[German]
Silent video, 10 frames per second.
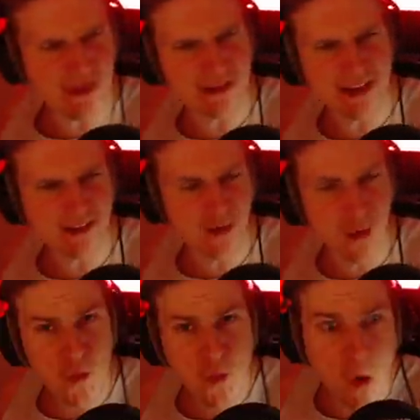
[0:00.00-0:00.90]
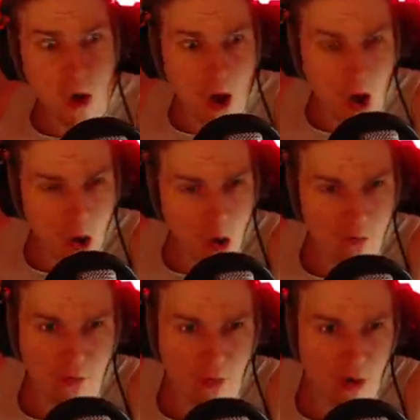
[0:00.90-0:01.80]
viele denken so,
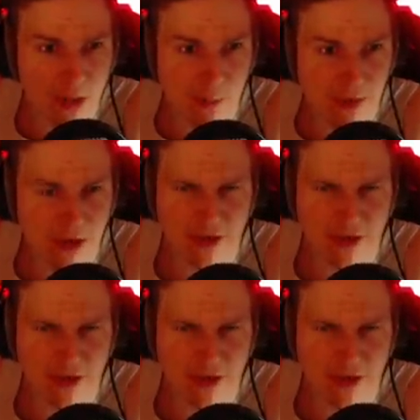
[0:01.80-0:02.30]
wow, Volleybär.